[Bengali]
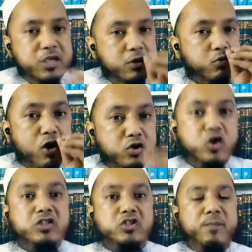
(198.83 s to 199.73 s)

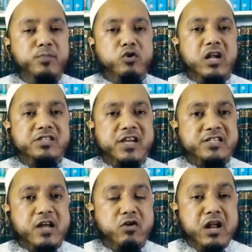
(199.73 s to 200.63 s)
কণ্ঠস্তব্ধ করার চেষ্টা
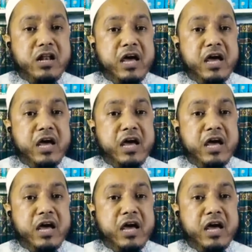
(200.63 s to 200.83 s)
করেন না